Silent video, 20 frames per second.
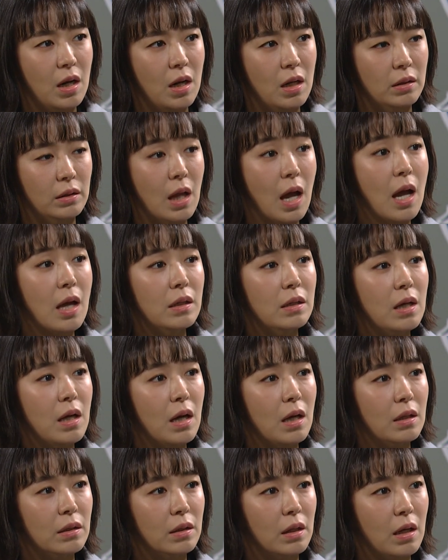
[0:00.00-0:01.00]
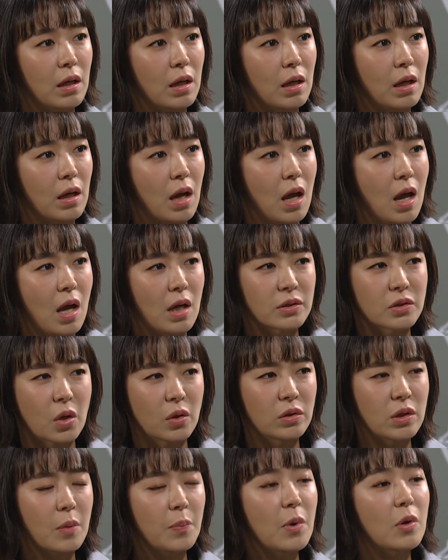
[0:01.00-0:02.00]
나 한가하게
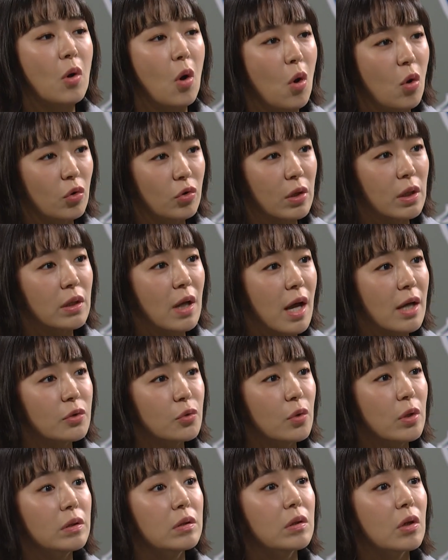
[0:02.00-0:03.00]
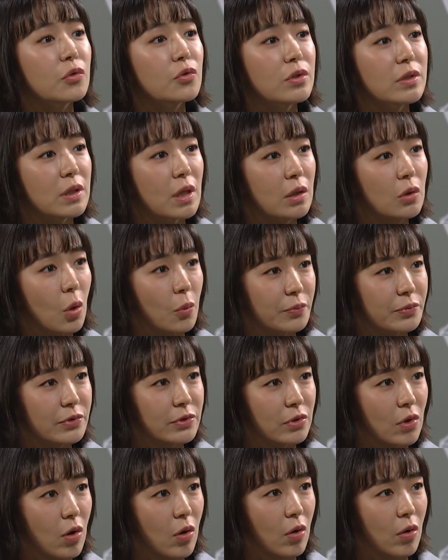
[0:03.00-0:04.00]
전 남편 억울한 하소연 들어줄 시간
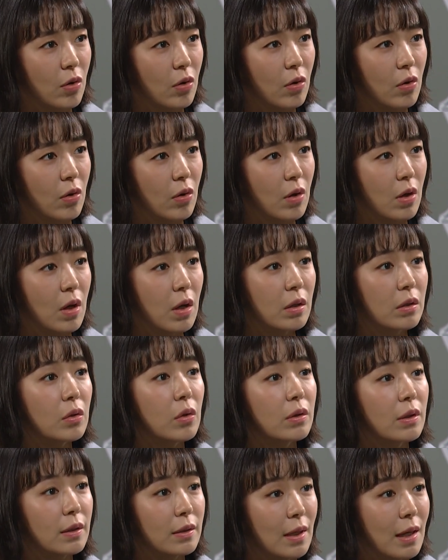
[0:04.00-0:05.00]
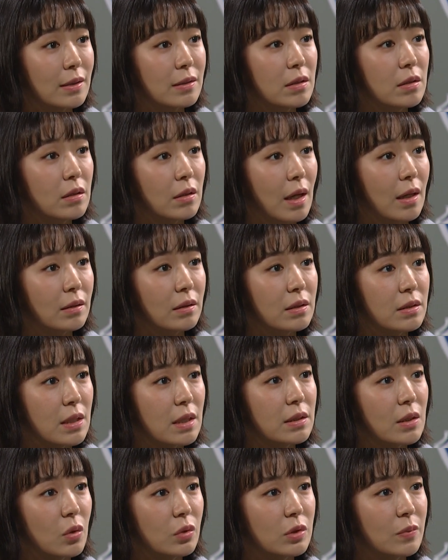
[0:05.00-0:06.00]
없어. 그러니까 다시는 나한테
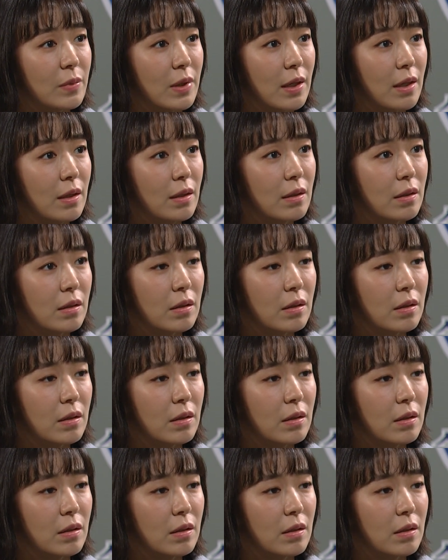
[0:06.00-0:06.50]
찾아오지 마.